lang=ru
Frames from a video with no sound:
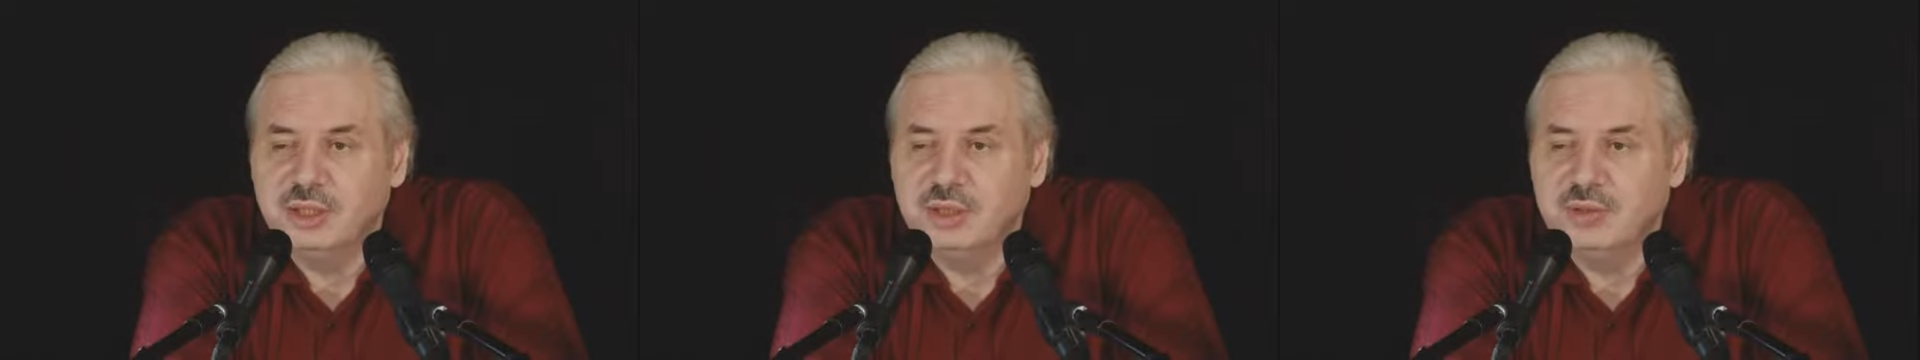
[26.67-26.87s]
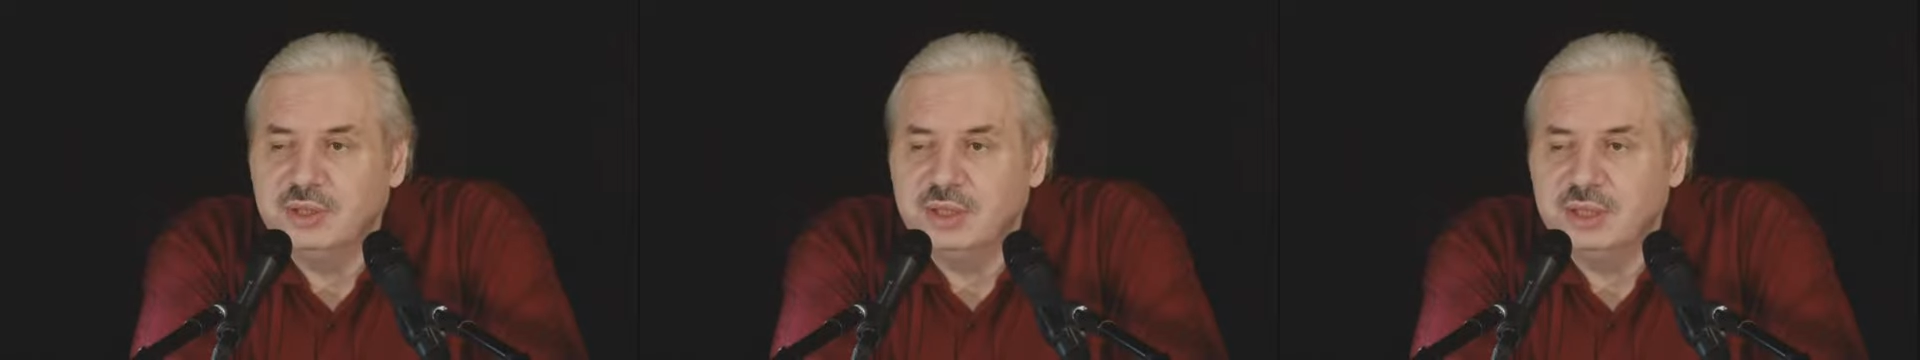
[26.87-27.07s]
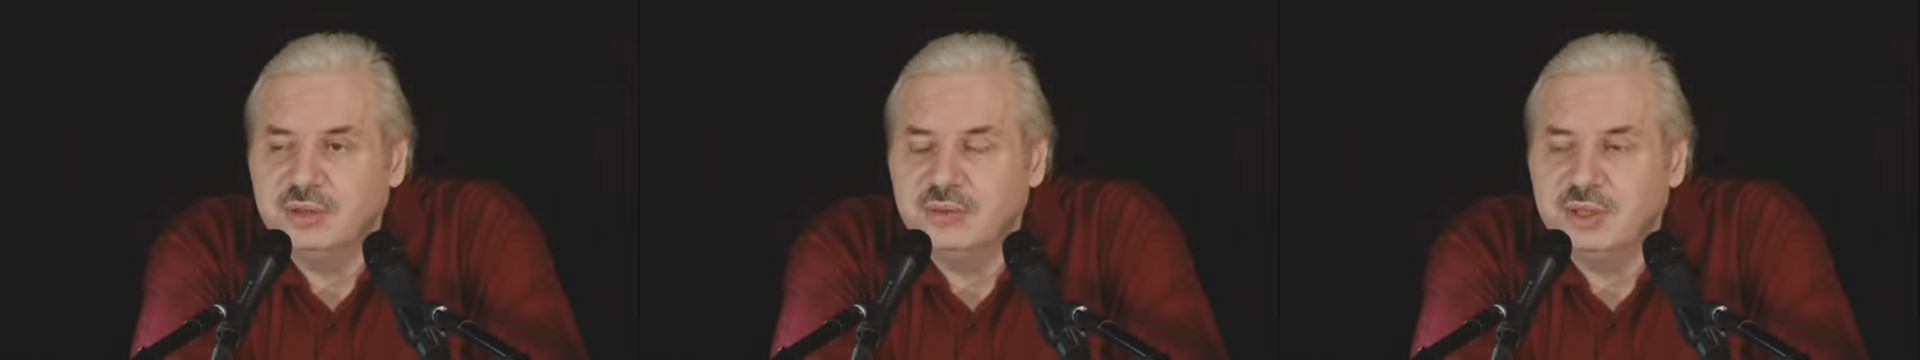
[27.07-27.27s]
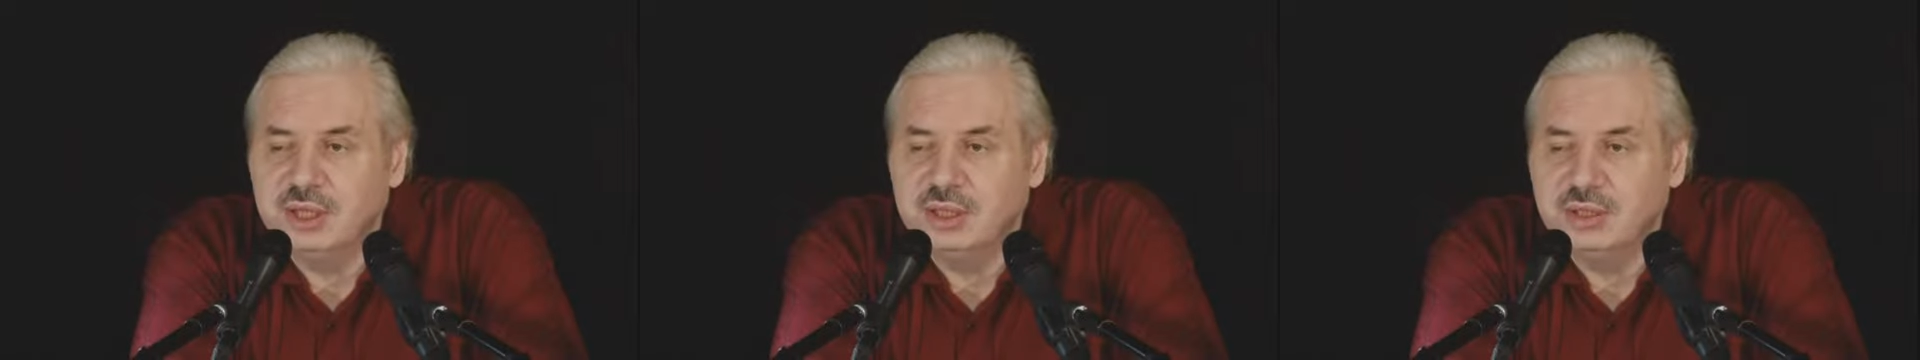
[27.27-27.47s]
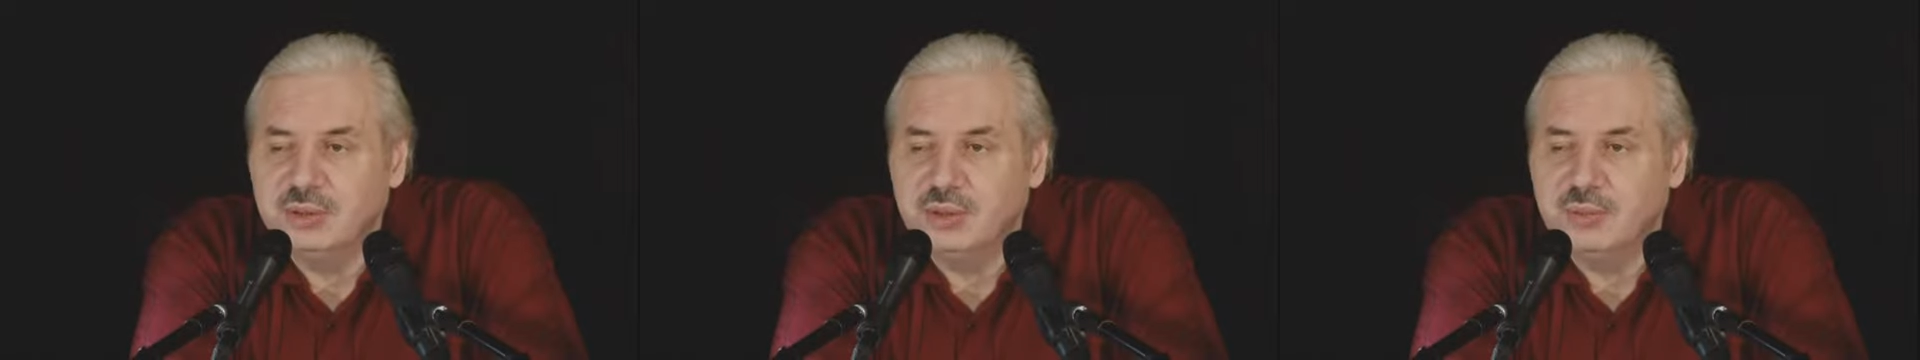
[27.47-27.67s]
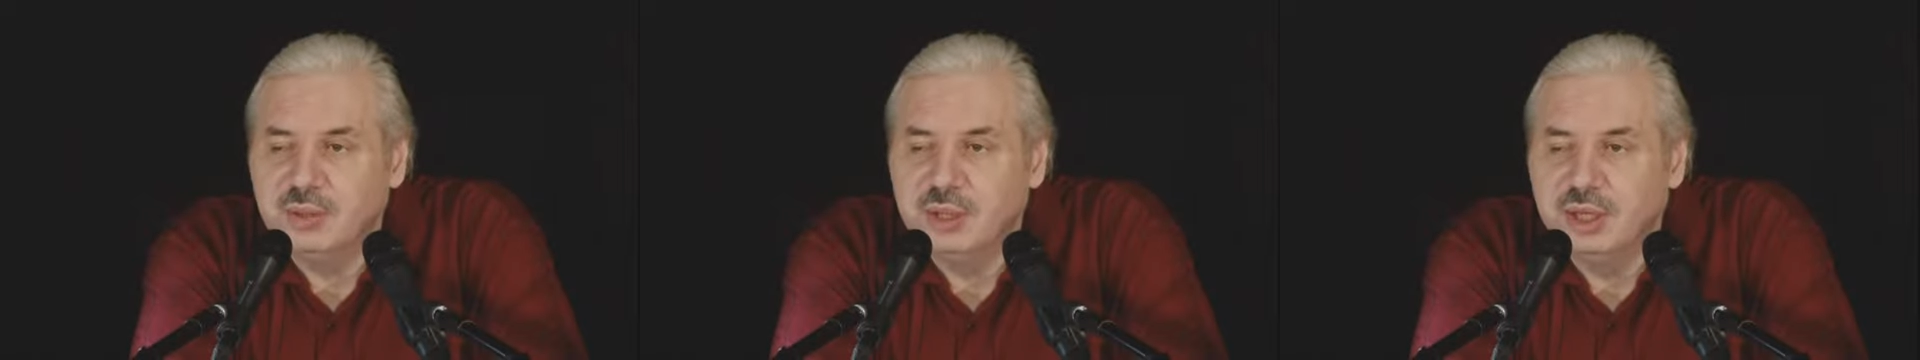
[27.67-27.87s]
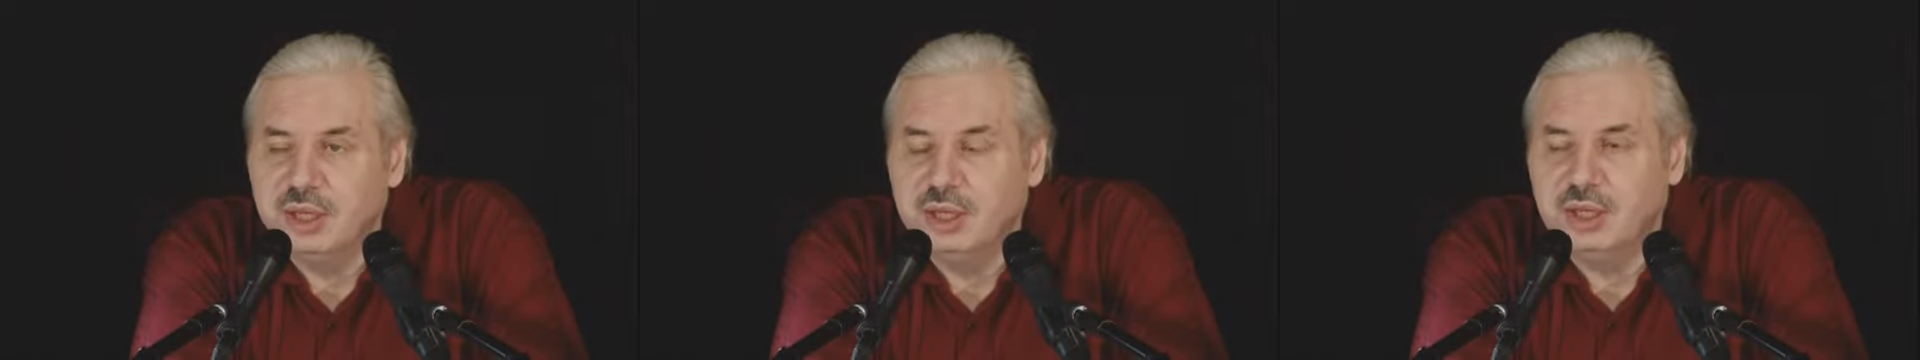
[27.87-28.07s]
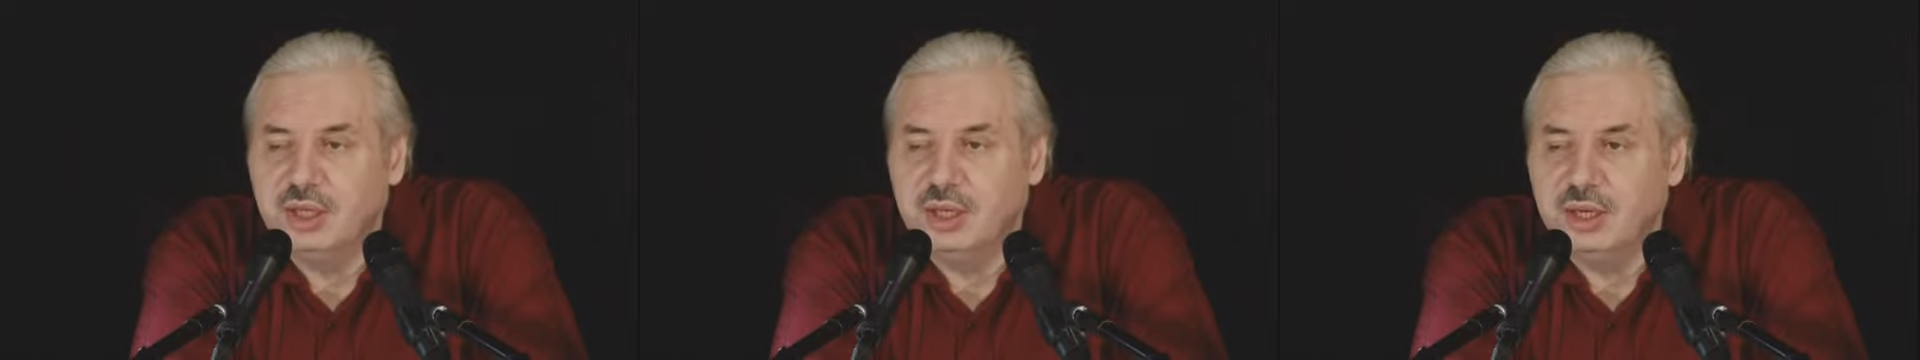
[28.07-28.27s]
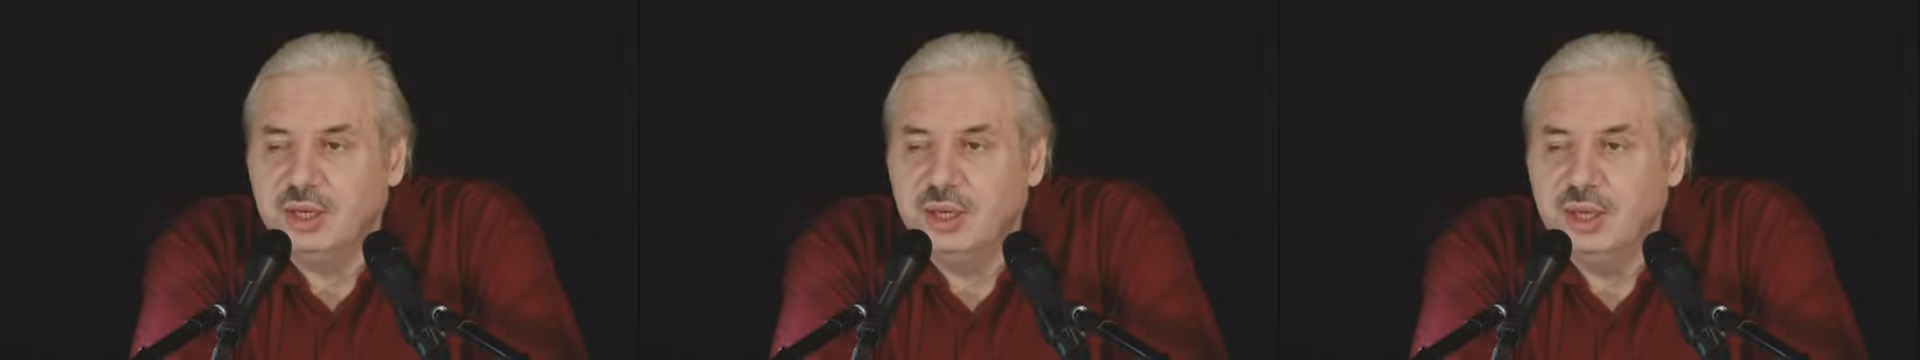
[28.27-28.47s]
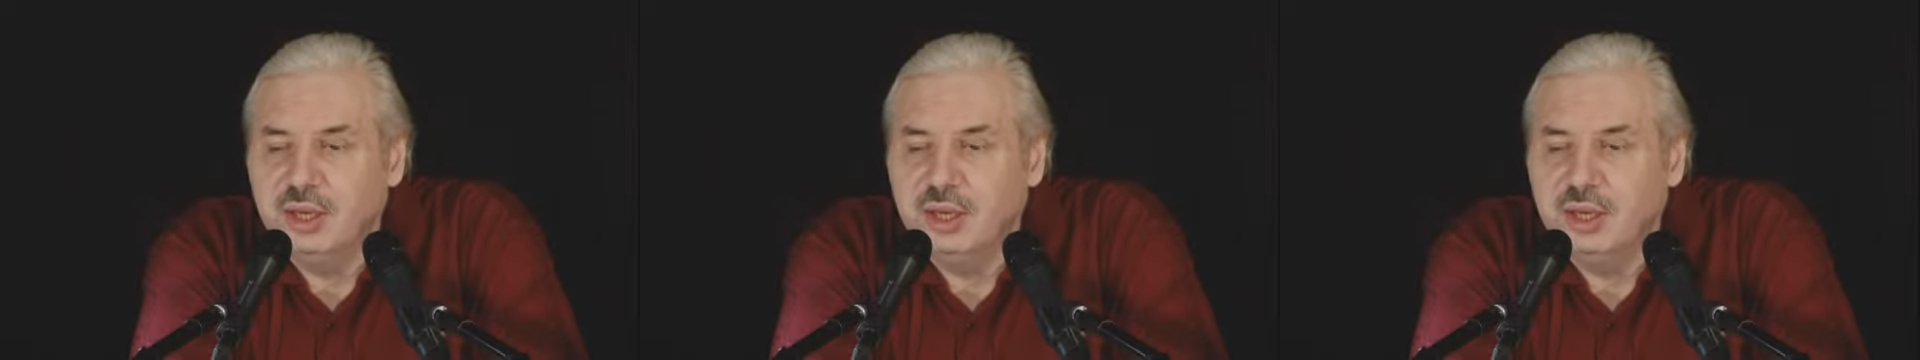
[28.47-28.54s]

11, 12 и так далее.